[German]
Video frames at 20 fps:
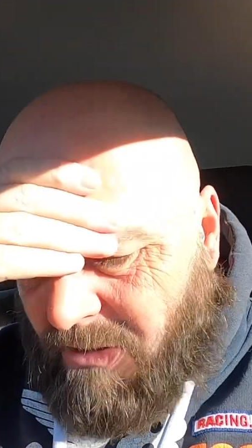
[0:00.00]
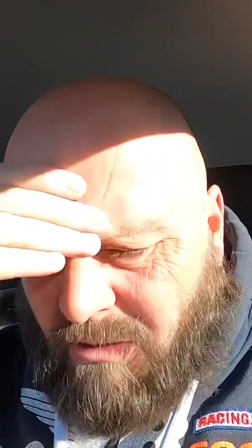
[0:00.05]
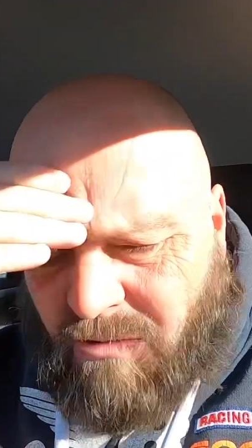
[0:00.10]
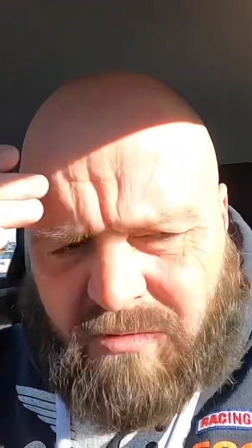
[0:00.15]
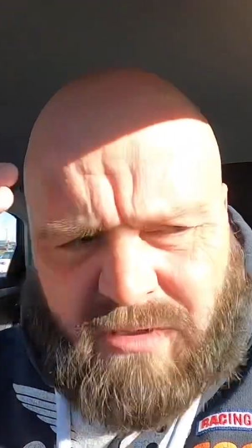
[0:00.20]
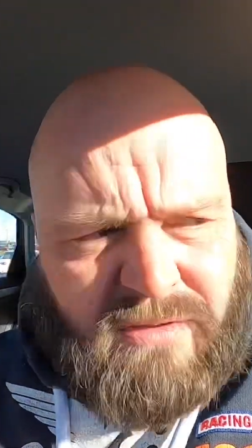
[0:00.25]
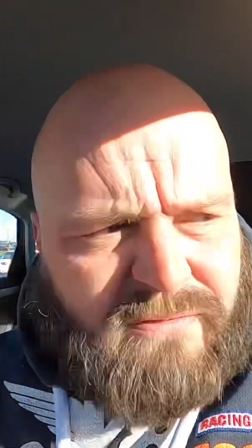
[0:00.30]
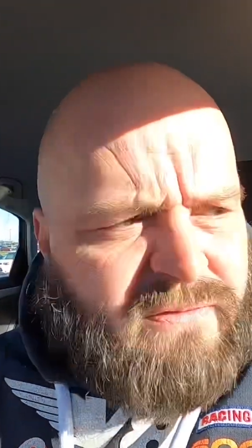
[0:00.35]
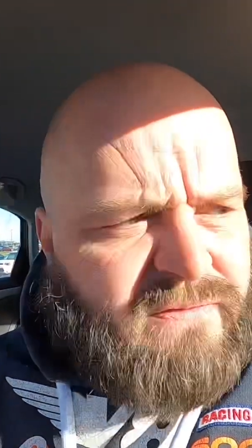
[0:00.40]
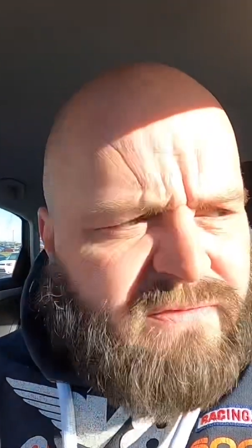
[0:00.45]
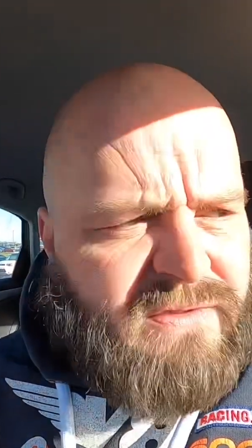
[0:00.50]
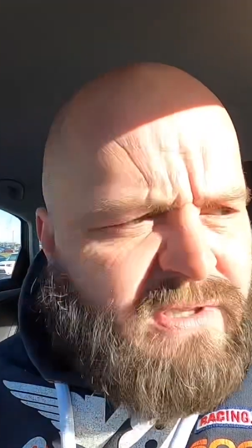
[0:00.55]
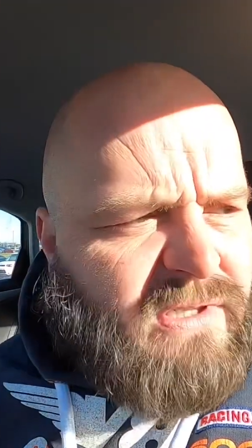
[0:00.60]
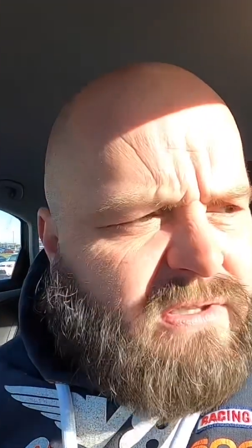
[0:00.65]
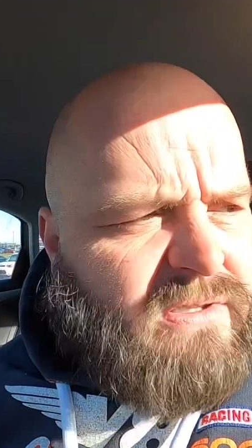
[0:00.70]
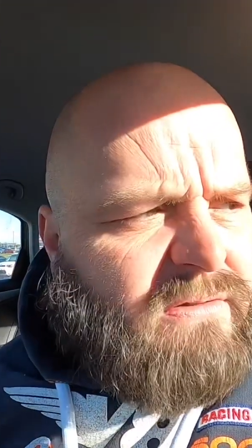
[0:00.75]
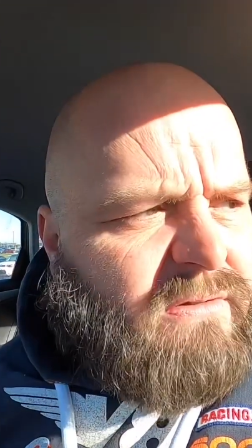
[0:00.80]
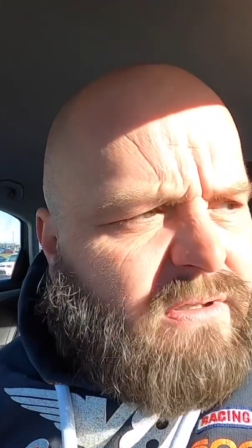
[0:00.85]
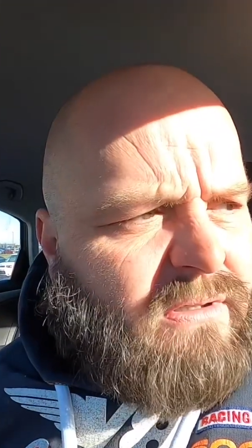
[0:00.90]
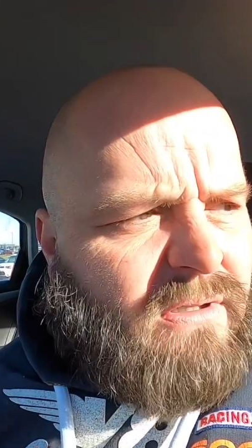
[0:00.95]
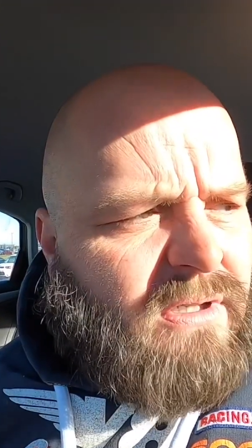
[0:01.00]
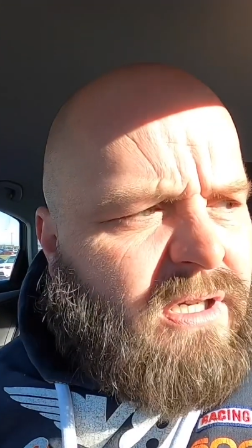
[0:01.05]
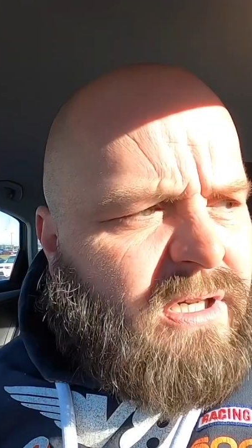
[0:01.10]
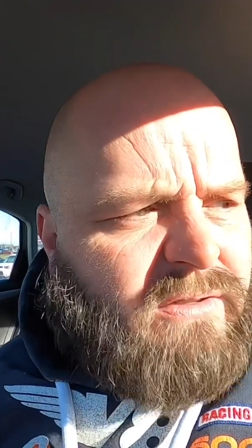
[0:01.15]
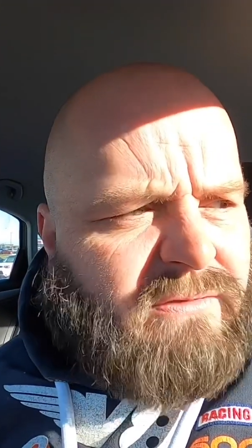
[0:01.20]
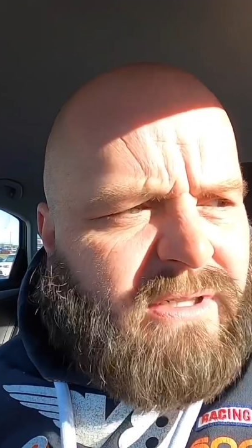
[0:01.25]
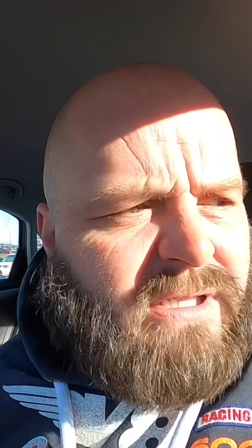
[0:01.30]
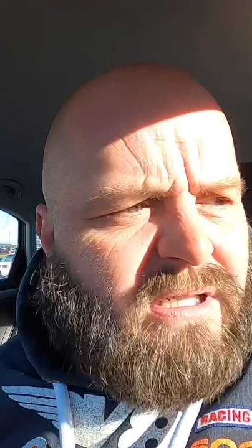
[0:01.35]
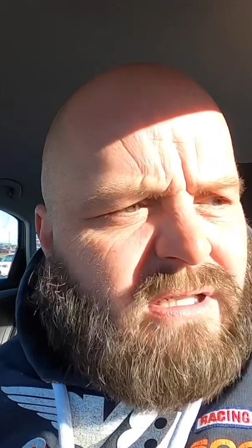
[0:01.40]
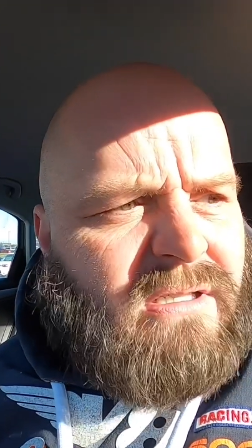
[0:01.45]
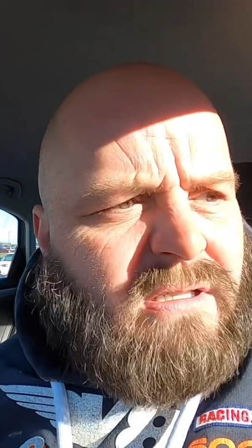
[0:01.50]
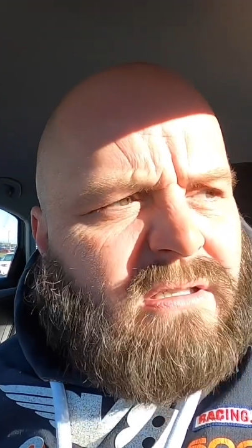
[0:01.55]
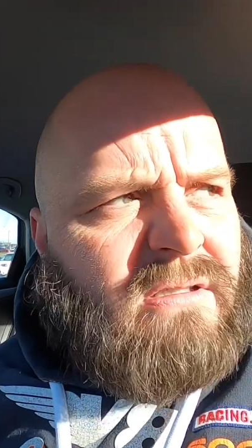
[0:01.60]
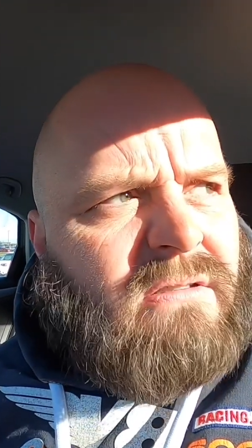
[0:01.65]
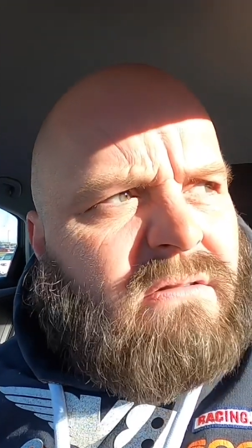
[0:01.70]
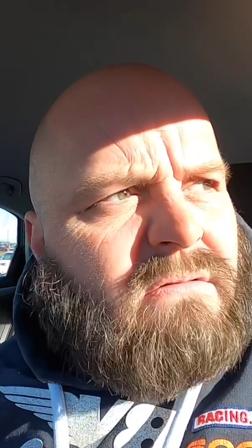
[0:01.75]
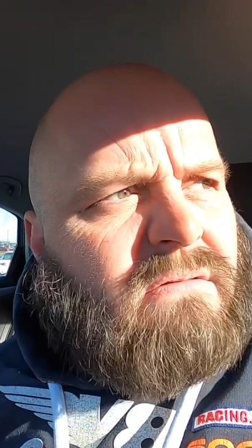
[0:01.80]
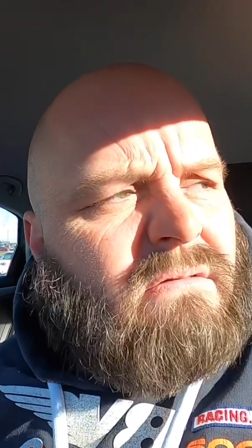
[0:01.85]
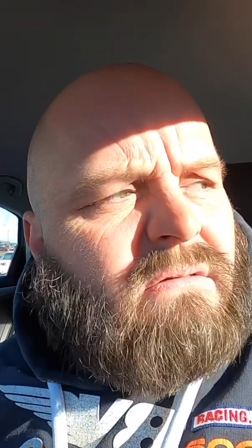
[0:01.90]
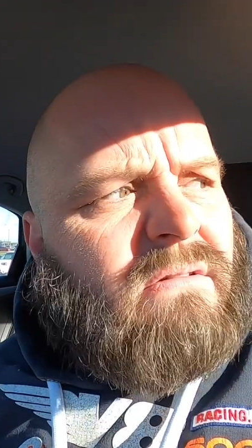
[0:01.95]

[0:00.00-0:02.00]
150, 200 Dollar, ich weiß es nicht.